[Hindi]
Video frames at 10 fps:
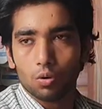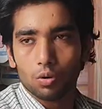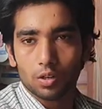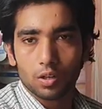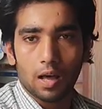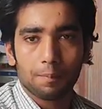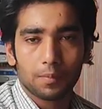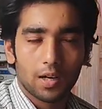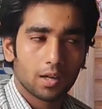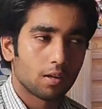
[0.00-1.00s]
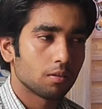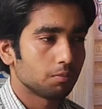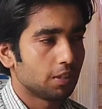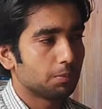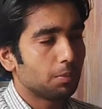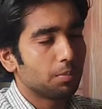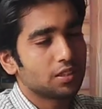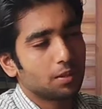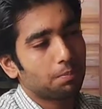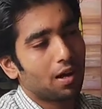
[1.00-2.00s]
और आपका अगर मिनिमम
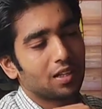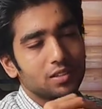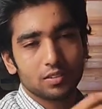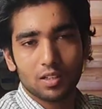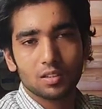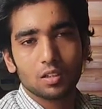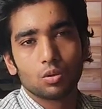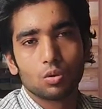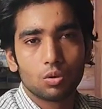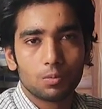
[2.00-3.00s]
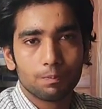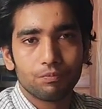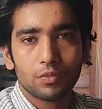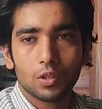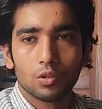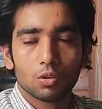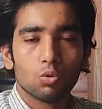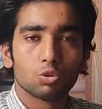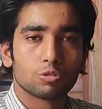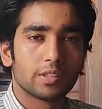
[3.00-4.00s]
बजट पांच हजार तक हो तो
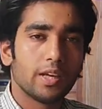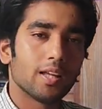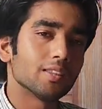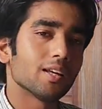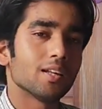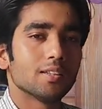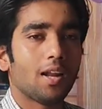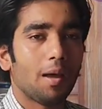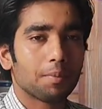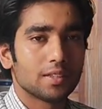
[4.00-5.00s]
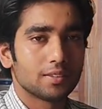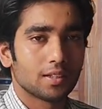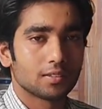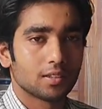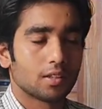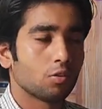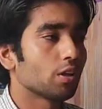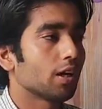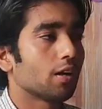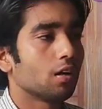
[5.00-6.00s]
उसके अंदर अंदर आप कैसे कर सकते
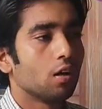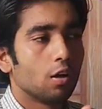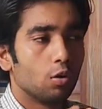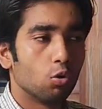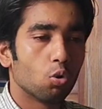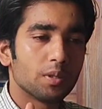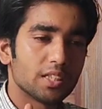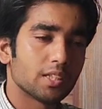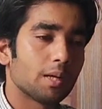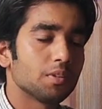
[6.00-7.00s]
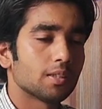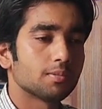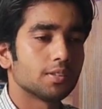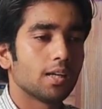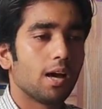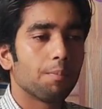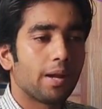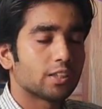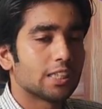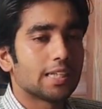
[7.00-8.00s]
क्योंकि अगर लो बजट का भी सबसे
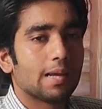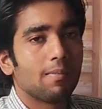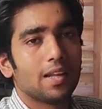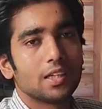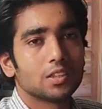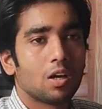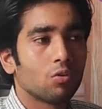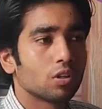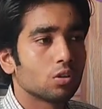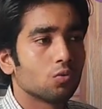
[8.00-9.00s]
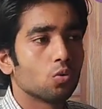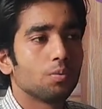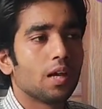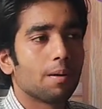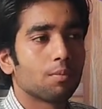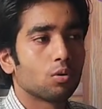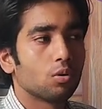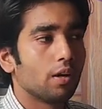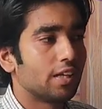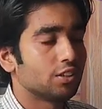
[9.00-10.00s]
आप एक्शन कैम लेने जाओगे तो वो भी
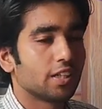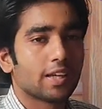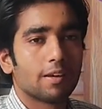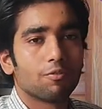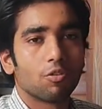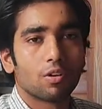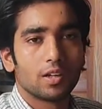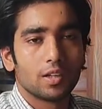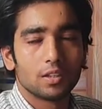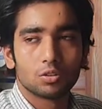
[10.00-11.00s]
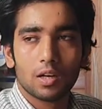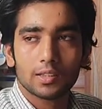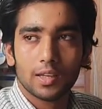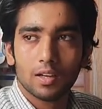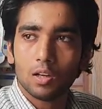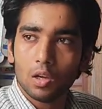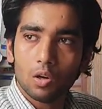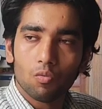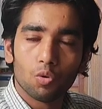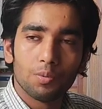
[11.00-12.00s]
आपको एस जे कैम फोर हंड्रेड जो आता है
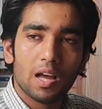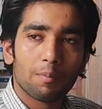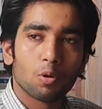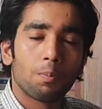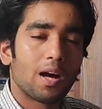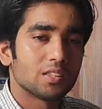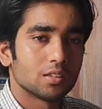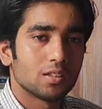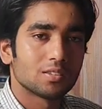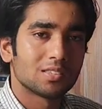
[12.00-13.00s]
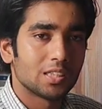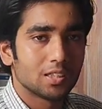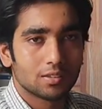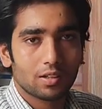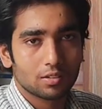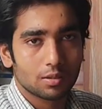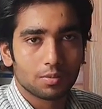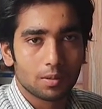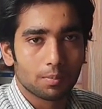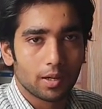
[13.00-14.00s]
वो भी आपको पांच हजार छह हजार का
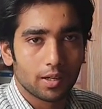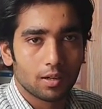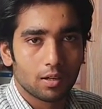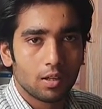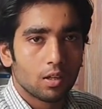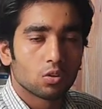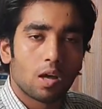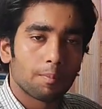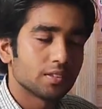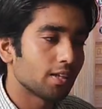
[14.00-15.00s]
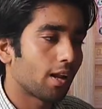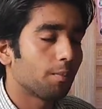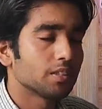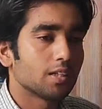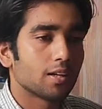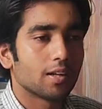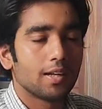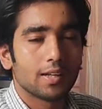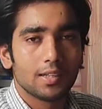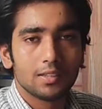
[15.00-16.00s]
समथिंग पड़ेगा तो आपने सारा बजट अगर
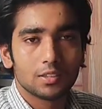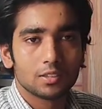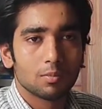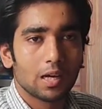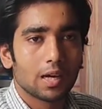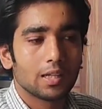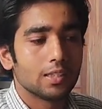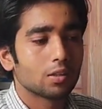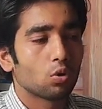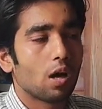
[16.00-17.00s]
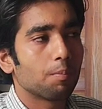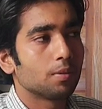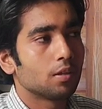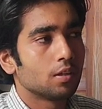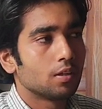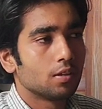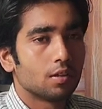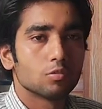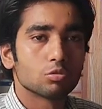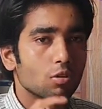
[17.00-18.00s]
एक ही चीज में लगा दिया तो आप
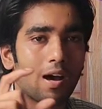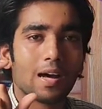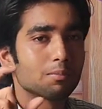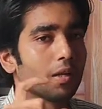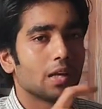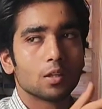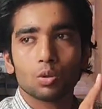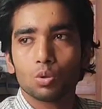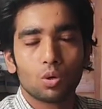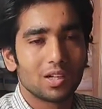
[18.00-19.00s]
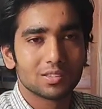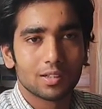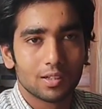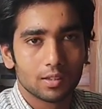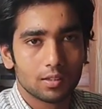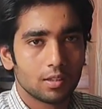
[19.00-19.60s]
उसको हाथ में लेके तो दौड़ने से है